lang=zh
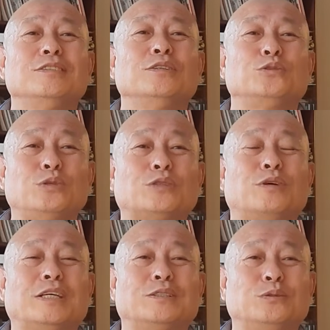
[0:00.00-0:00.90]
削
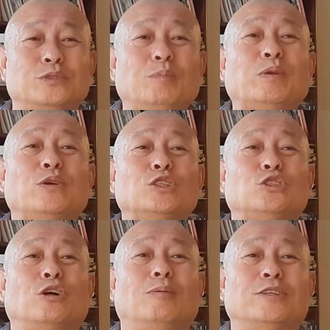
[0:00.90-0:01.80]
出来的东西比较
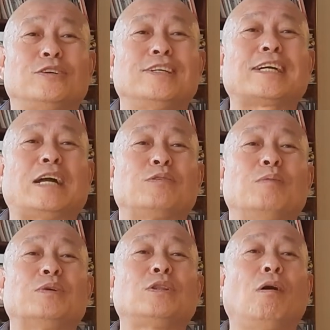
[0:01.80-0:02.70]
小嘛，叫人感觉
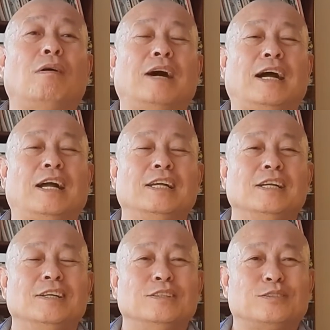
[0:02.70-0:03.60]
不到哎，
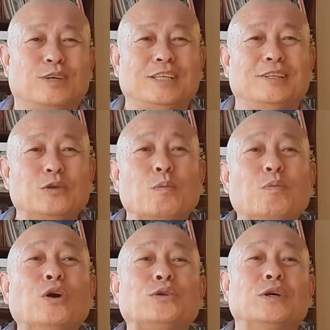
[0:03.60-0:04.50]
所以呢，有
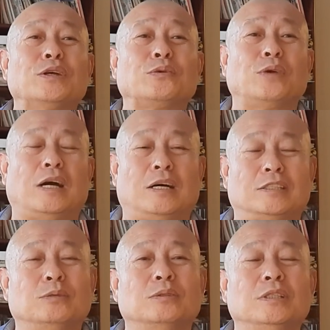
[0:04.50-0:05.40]
剥削的削啊，
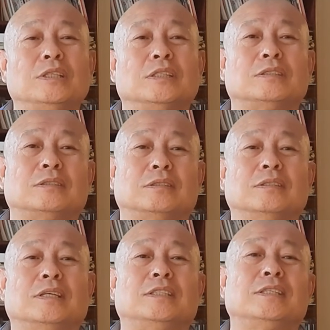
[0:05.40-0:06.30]
这有一些
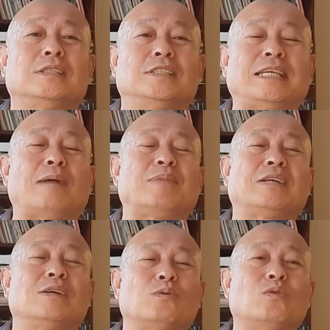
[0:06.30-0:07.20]
字的这个演
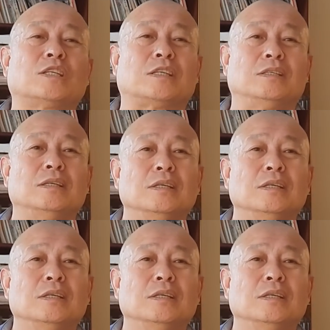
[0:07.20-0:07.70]
变的过程。